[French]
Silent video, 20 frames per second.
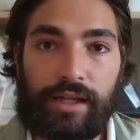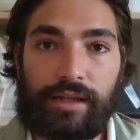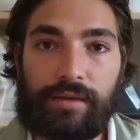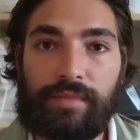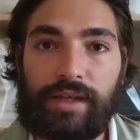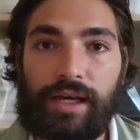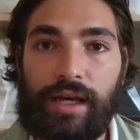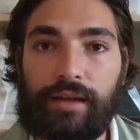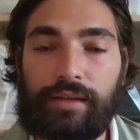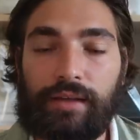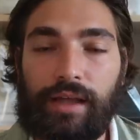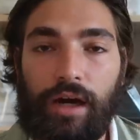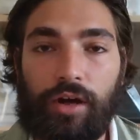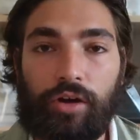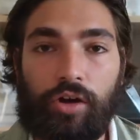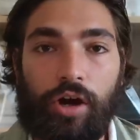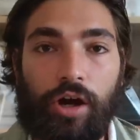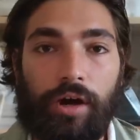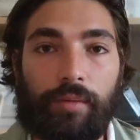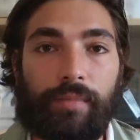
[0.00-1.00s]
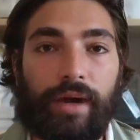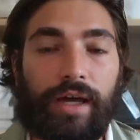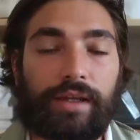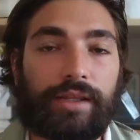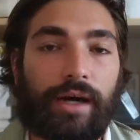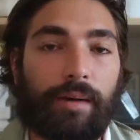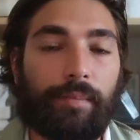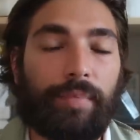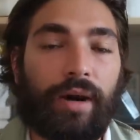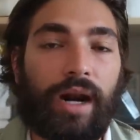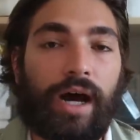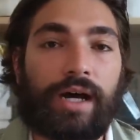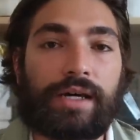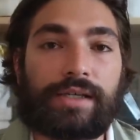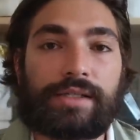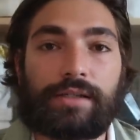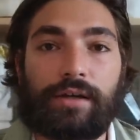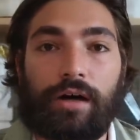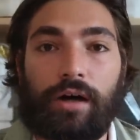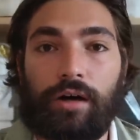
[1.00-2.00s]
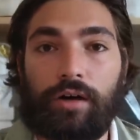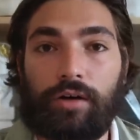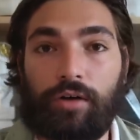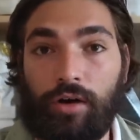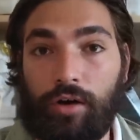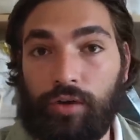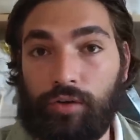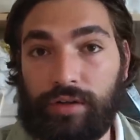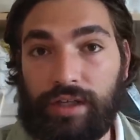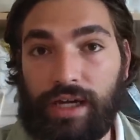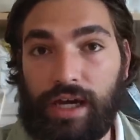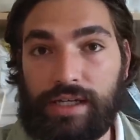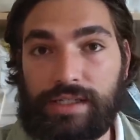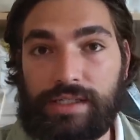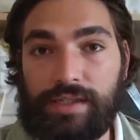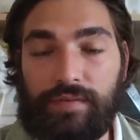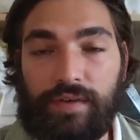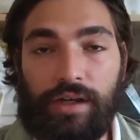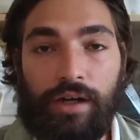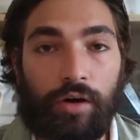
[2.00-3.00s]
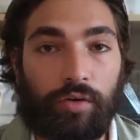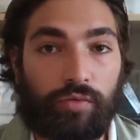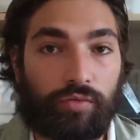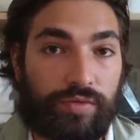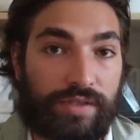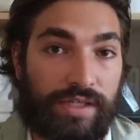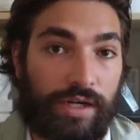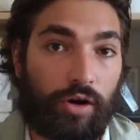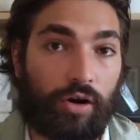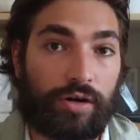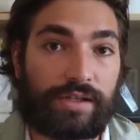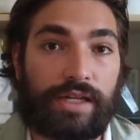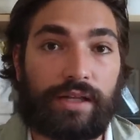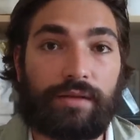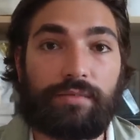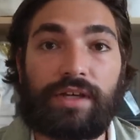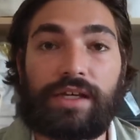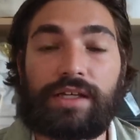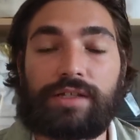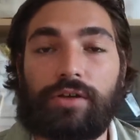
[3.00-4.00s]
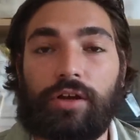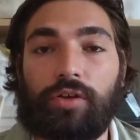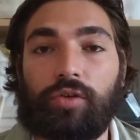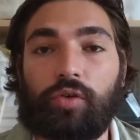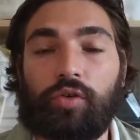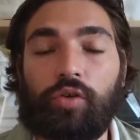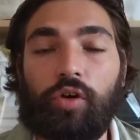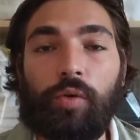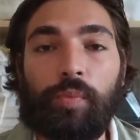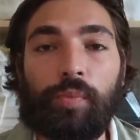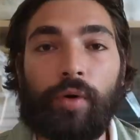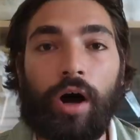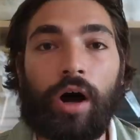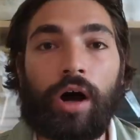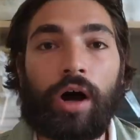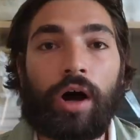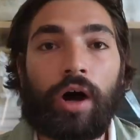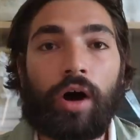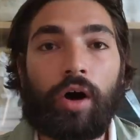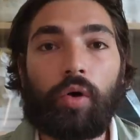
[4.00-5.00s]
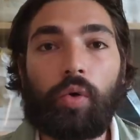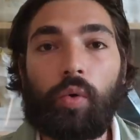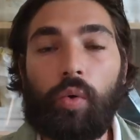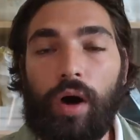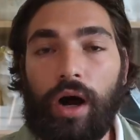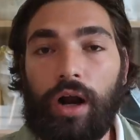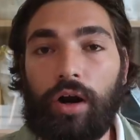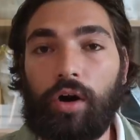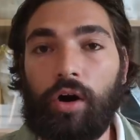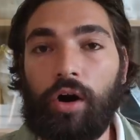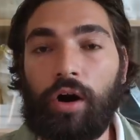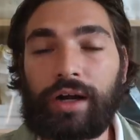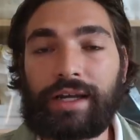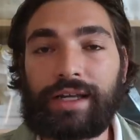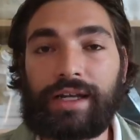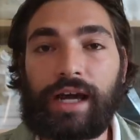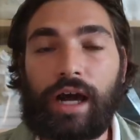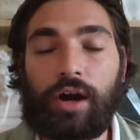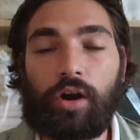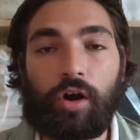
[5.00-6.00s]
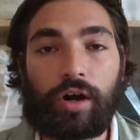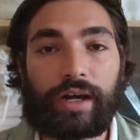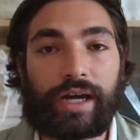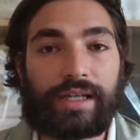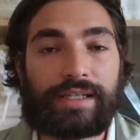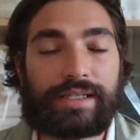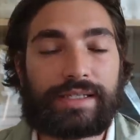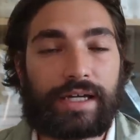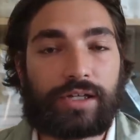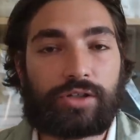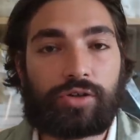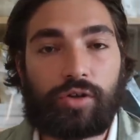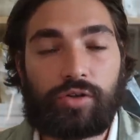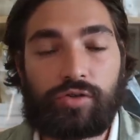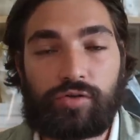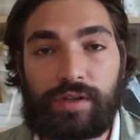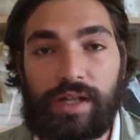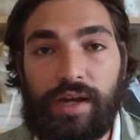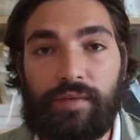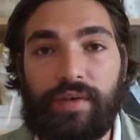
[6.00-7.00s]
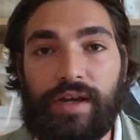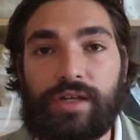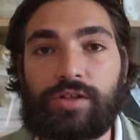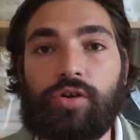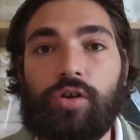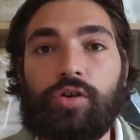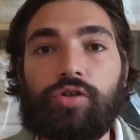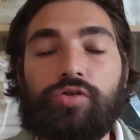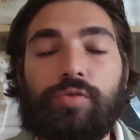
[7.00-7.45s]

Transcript: ennemis intérieurs mettent en place euh, une guerre civile, où c'est leurs ennemis qui s'en occupent, ou alors il y a l'organisation d'une invasion